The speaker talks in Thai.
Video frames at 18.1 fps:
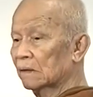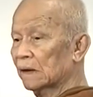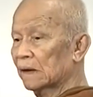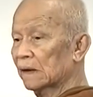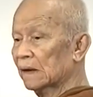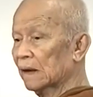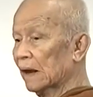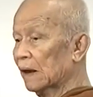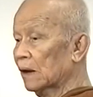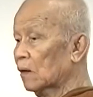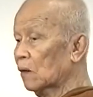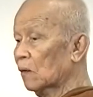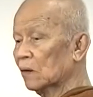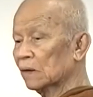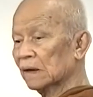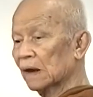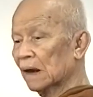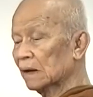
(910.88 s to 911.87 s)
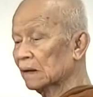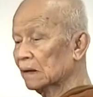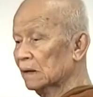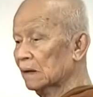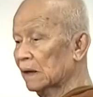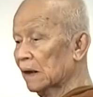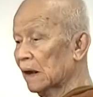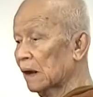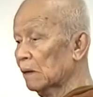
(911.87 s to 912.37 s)
ที่ไหนโลกชัด
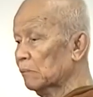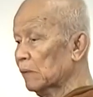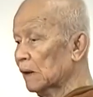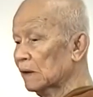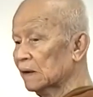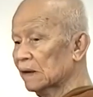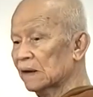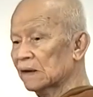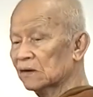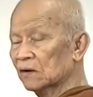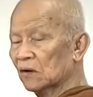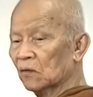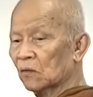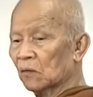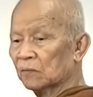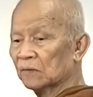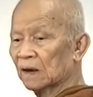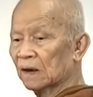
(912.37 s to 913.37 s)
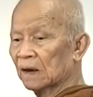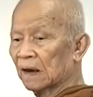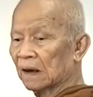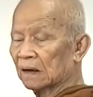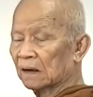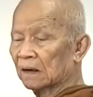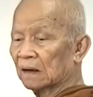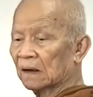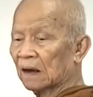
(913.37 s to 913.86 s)
ที่ไหนเป็นที่สงบสงั
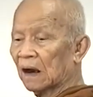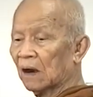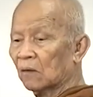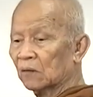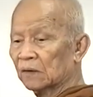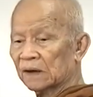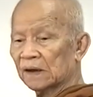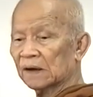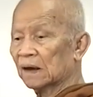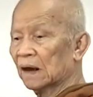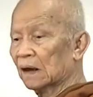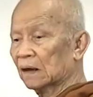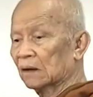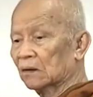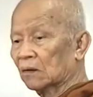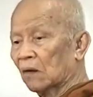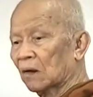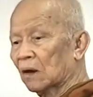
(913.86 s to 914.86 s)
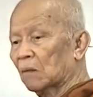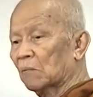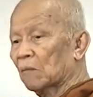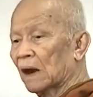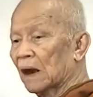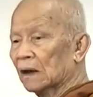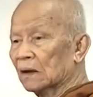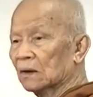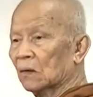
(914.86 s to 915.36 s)
ด เข้าที่นั่นทร
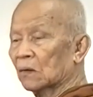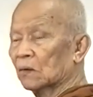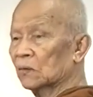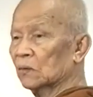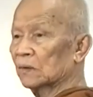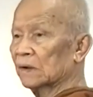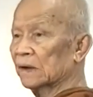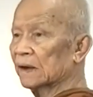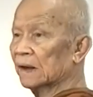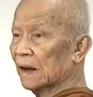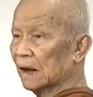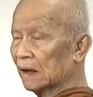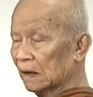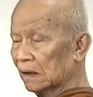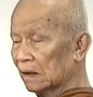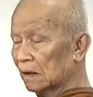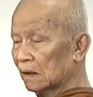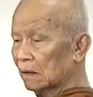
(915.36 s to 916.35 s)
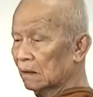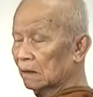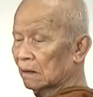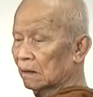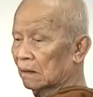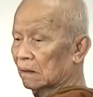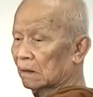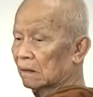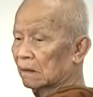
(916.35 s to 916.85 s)
มานตนอยู่ที่นั่น
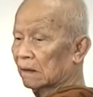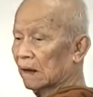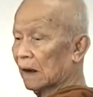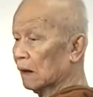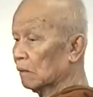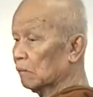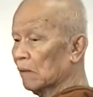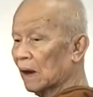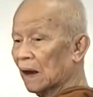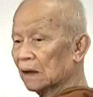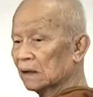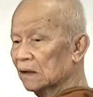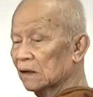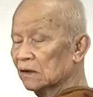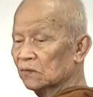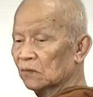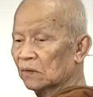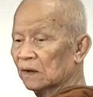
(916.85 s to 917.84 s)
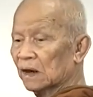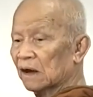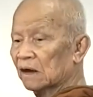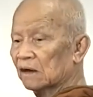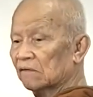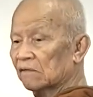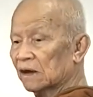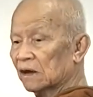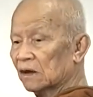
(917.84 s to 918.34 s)
หนักมากที่สุดใน
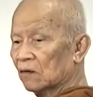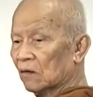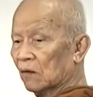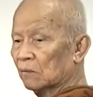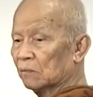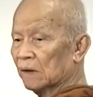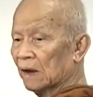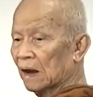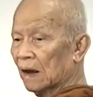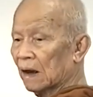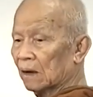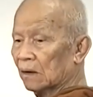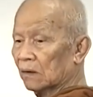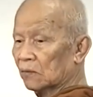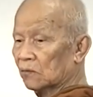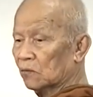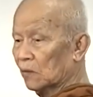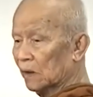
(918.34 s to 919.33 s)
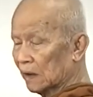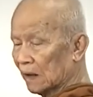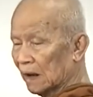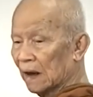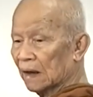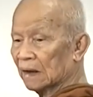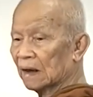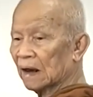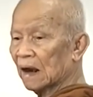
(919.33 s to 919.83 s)
ชีวิตของพระด้วย
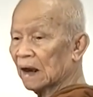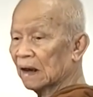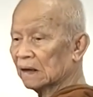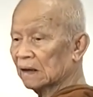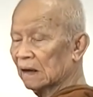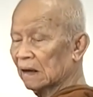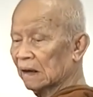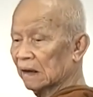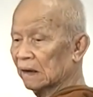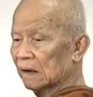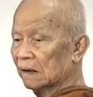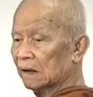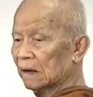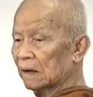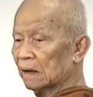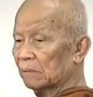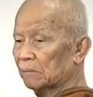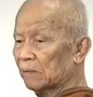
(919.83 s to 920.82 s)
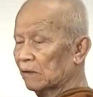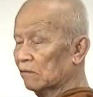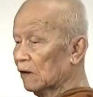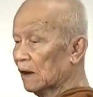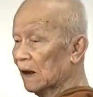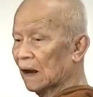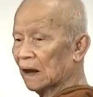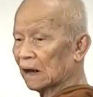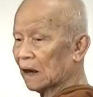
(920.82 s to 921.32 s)
การฆ่ากิเลสนี้เป็น
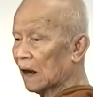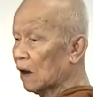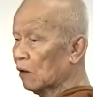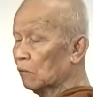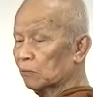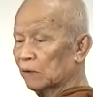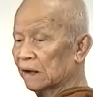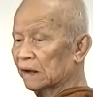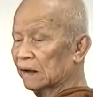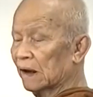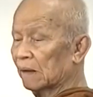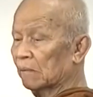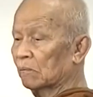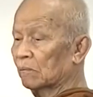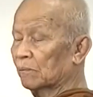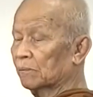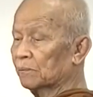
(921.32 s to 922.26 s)
เวลาเก้าปีเต็ม